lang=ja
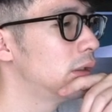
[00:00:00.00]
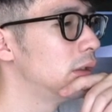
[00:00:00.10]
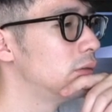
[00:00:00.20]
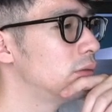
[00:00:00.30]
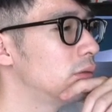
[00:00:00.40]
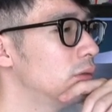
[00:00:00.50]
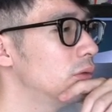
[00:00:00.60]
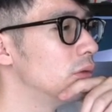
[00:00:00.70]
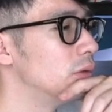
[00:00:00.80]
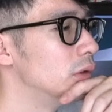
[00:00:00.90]
てる
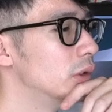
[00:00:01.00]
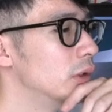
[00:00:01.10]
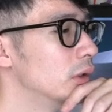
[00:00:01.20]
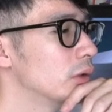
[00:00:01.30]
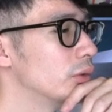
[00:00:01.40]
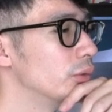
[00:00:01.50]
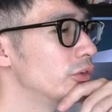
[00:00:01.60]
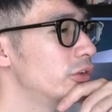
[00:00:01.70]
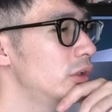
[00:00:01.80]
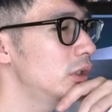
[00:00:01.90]
と個
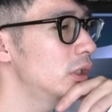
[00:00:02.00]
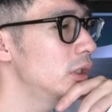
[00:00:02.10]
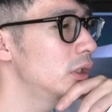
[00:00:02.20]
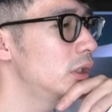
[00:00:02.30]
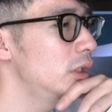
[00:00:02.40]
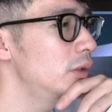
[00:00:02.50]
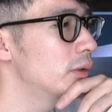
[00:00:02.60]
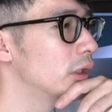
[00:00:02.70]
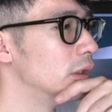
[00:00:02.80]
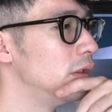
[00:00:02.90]
人的に
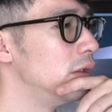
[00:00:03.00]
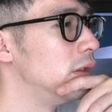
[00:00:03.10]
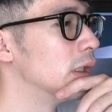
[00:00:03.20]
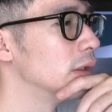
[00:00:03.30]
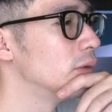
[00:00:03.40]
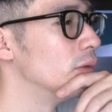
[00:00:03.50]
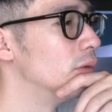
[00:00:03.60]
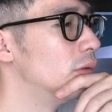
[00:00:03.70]
はいいなと